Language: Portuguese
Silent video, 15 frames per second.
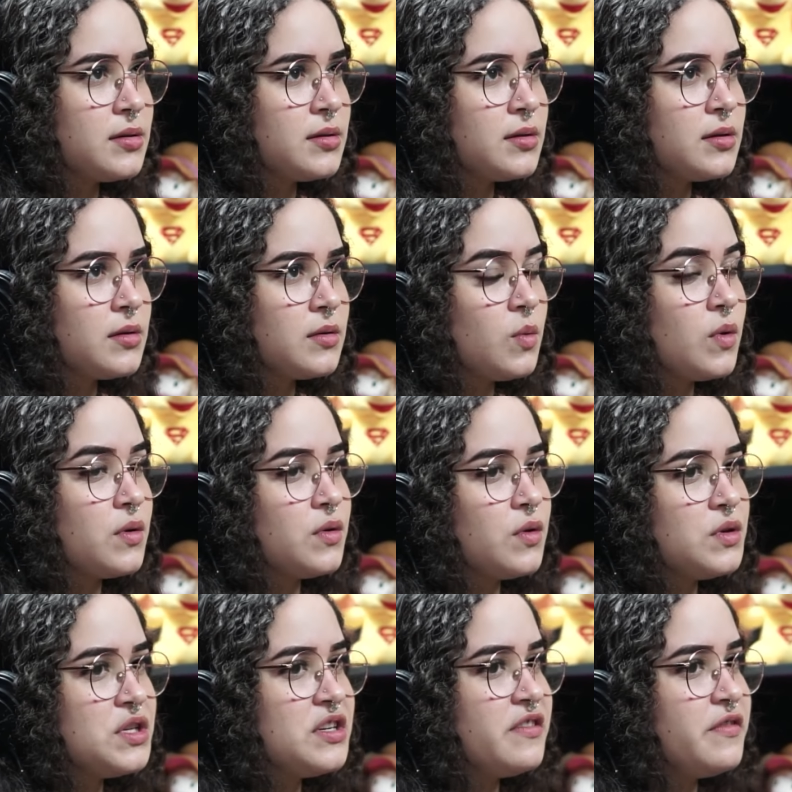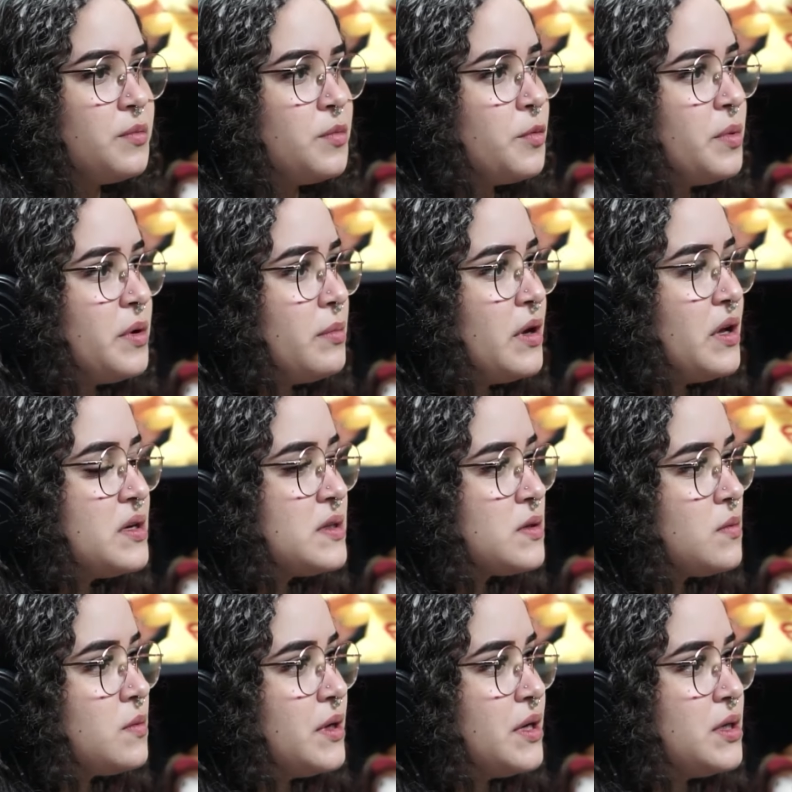Quando eu tive meu primeiro
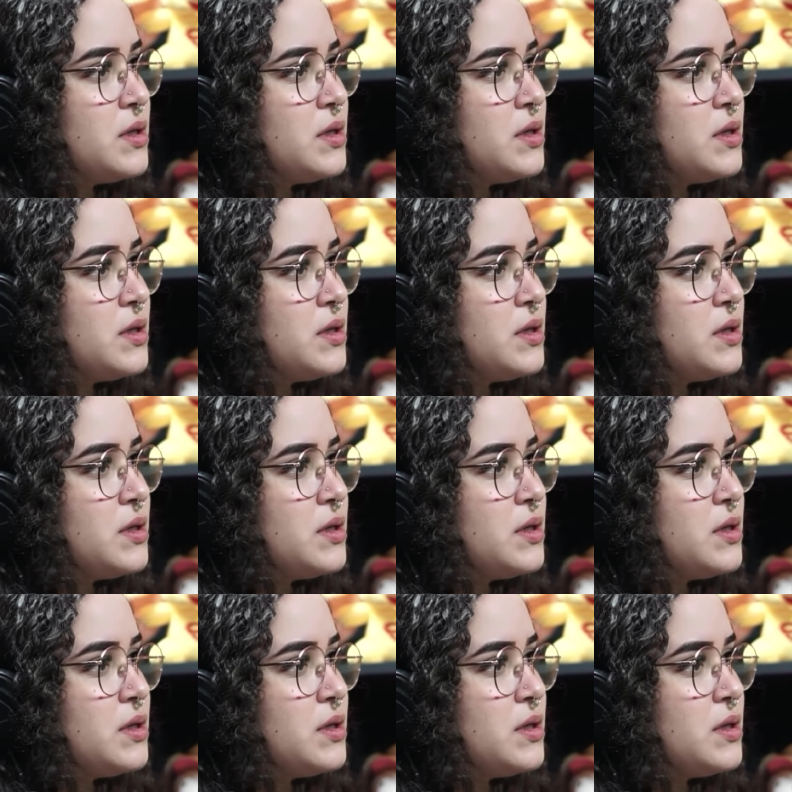squirt,